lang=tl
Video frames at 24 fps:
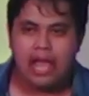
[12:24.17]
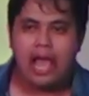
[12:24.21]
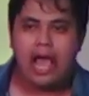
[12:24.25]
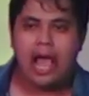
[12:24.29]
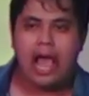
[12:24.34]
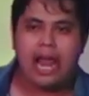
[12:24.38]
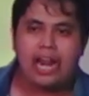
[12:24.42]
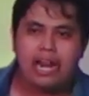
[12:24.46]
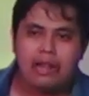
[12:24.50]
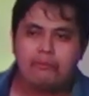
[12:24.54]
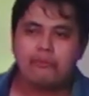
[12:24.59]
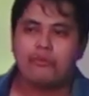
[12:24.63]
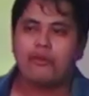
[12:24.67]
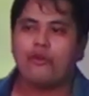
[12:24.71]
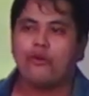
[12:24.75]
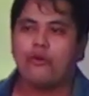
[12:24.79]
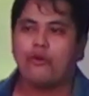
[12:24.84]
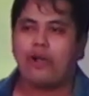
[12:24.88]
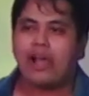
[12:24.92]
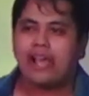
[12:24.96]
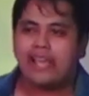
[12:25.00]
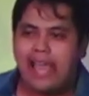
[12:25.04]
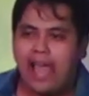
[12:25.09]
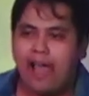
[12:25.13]
alam ko,
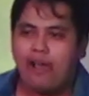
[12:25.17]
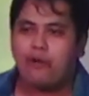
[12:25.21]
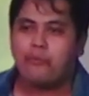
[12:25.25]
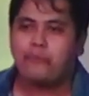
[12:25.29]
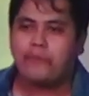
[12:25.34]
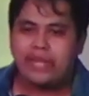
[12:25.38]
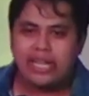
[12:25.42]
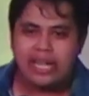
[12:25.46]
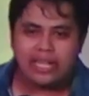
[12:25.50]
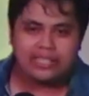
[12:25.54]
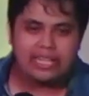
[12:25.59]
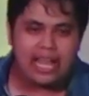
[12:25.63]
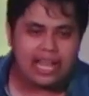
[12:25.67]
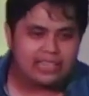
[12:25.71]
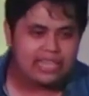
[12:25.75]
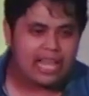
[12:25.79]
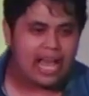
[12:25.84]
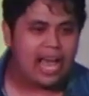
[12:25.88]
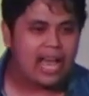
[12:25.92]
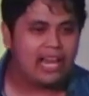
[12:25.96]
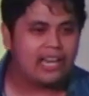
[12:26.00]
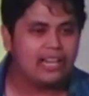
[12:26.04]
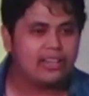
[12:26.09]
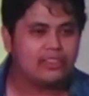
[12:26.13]
kaya ako
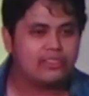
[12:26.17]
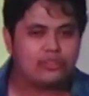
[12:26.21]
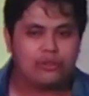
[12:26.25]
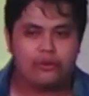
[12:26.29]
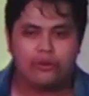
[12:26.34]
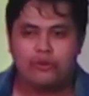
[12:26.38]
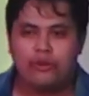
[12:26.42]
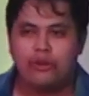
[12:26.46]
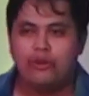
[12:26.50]
pinagdadaanan to.